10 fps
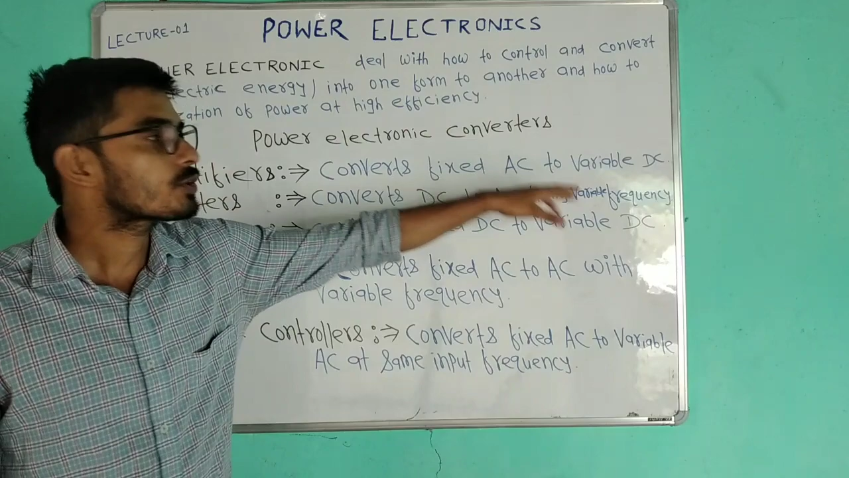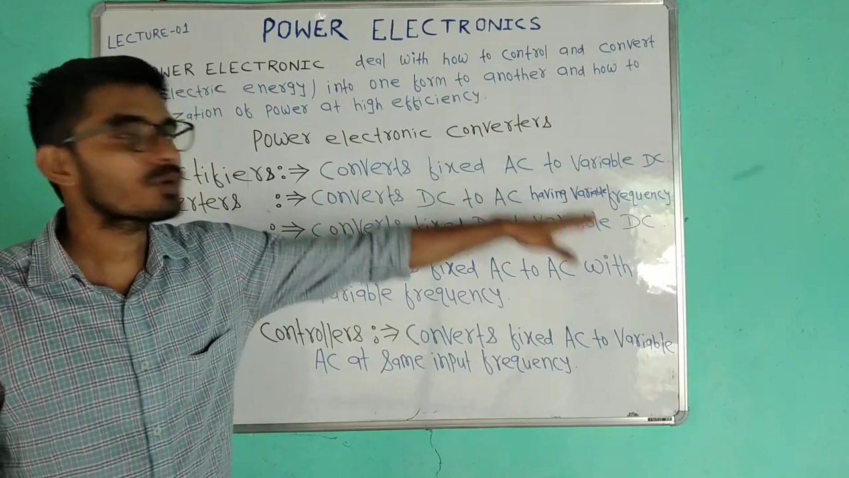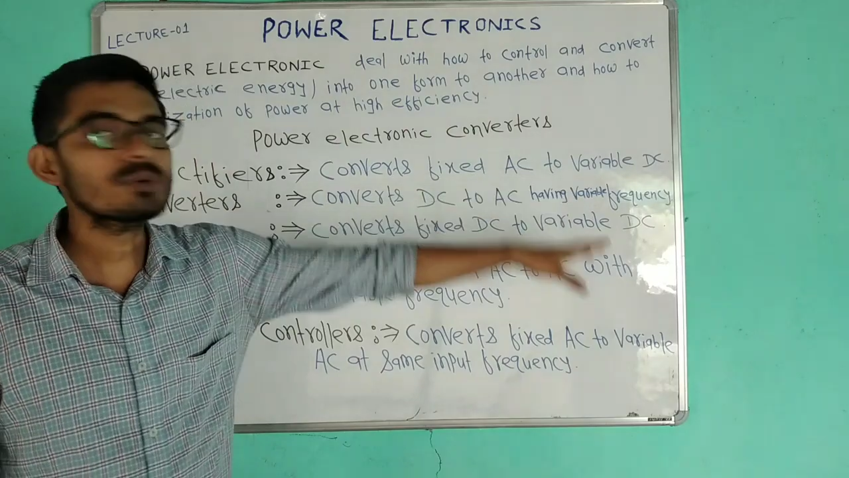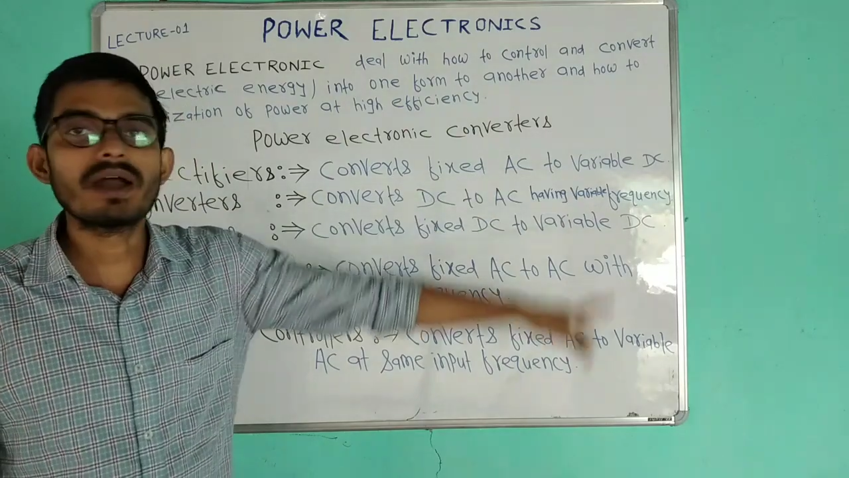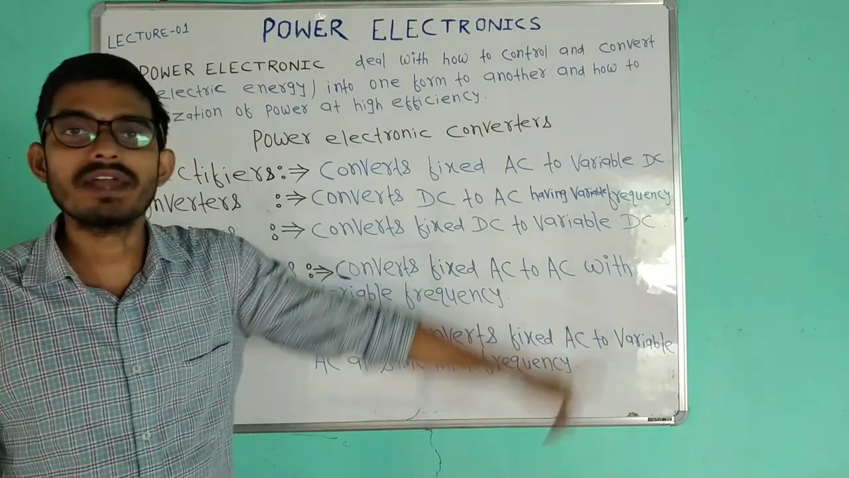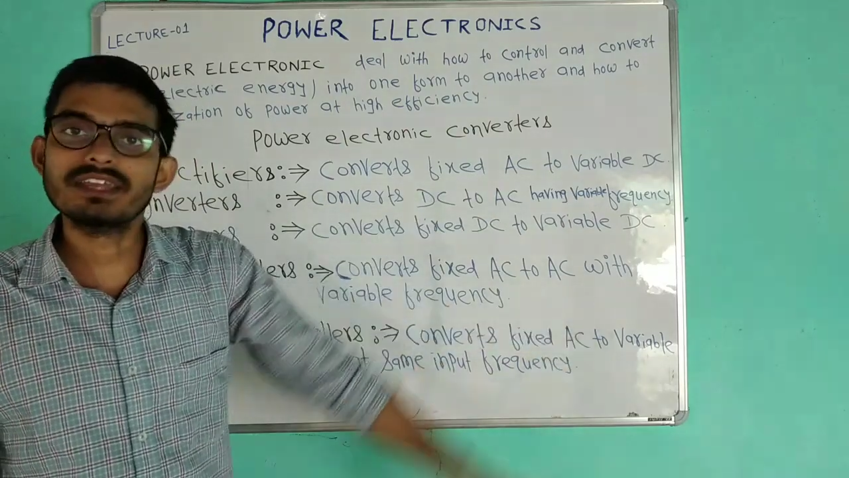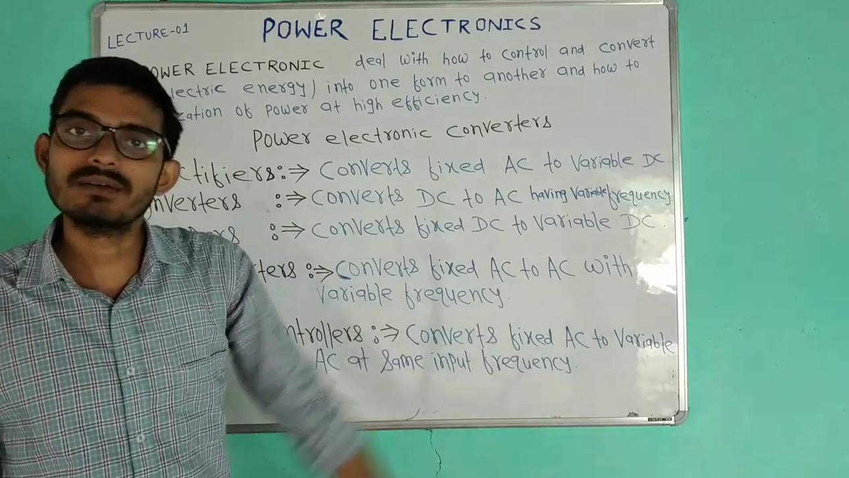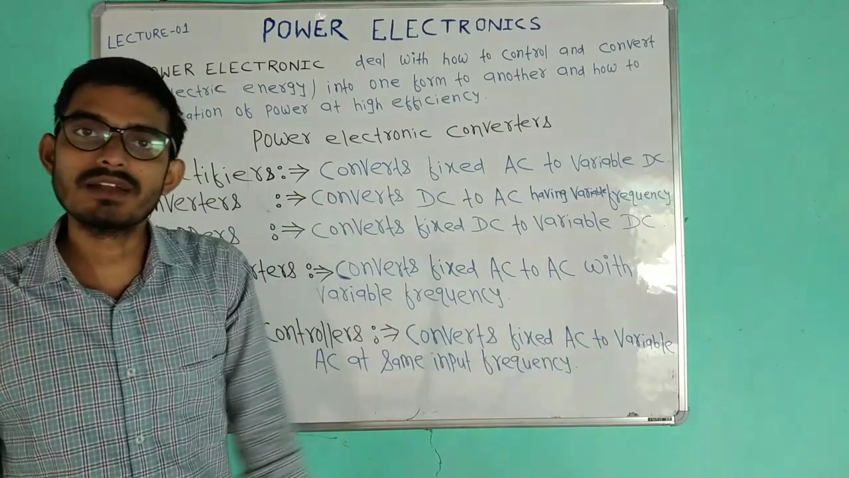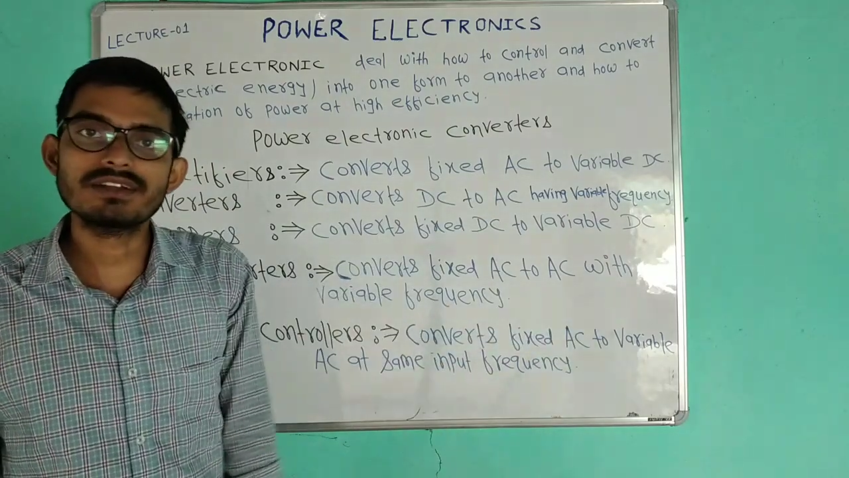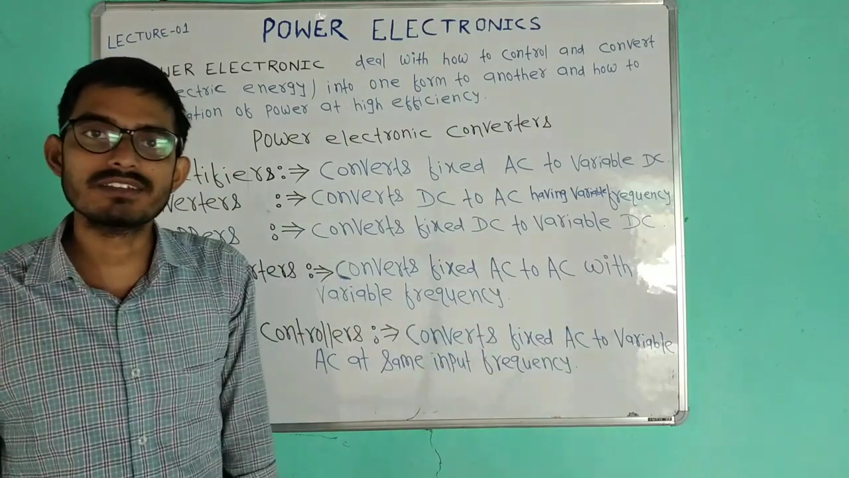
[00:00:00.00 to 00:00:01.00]
टू
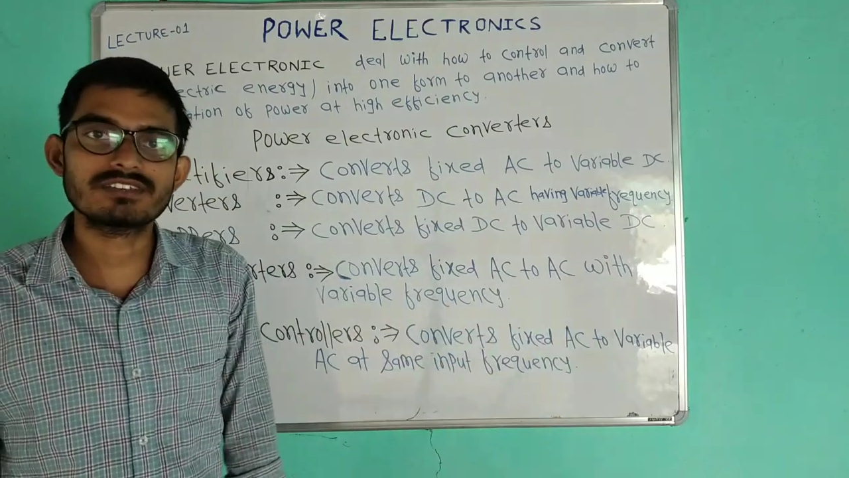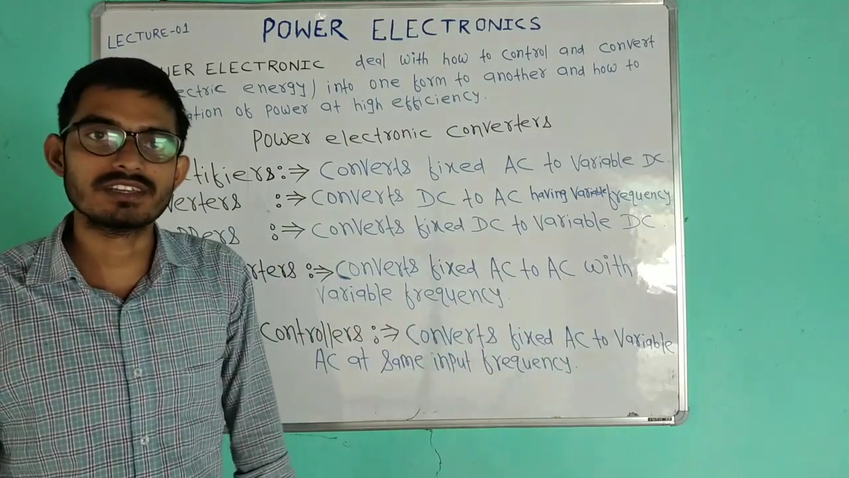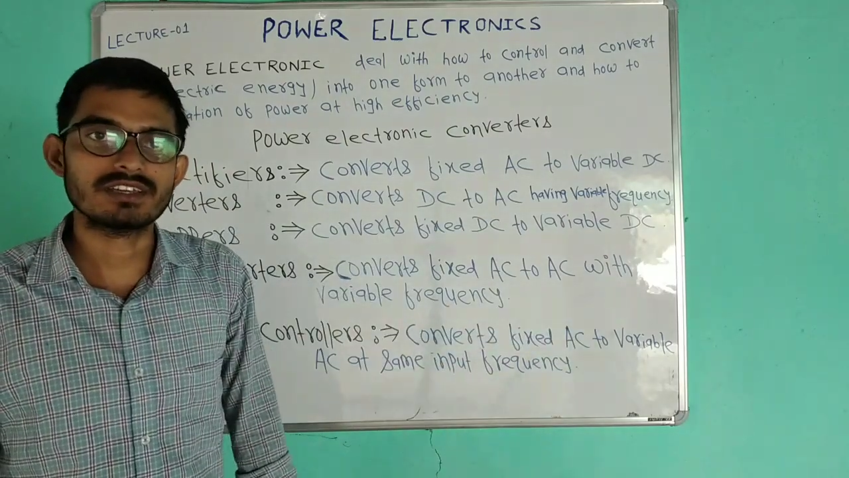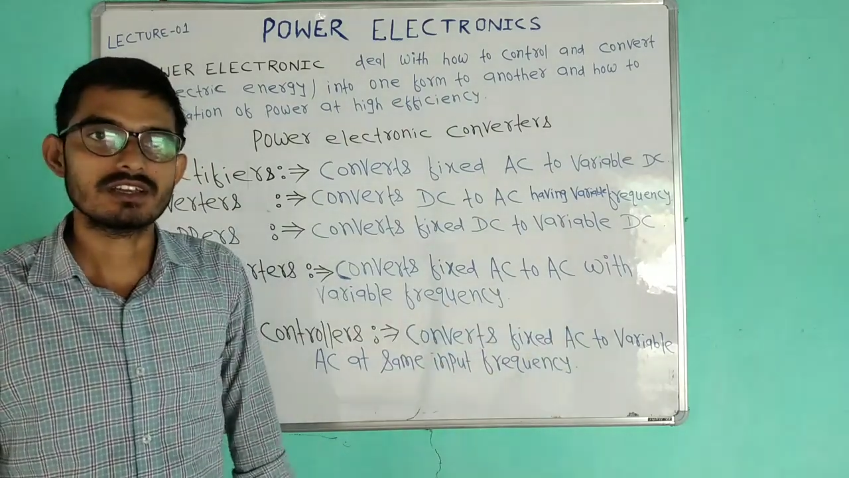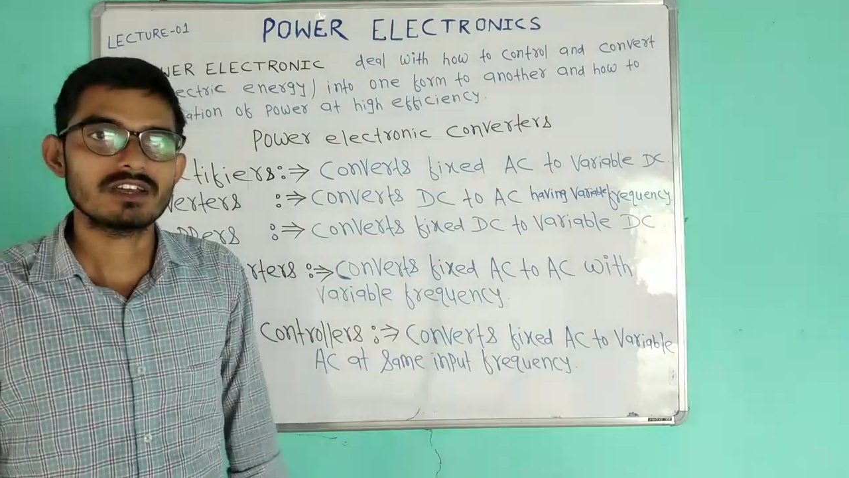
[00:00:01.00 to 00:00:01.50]
वेरिएबल डीसी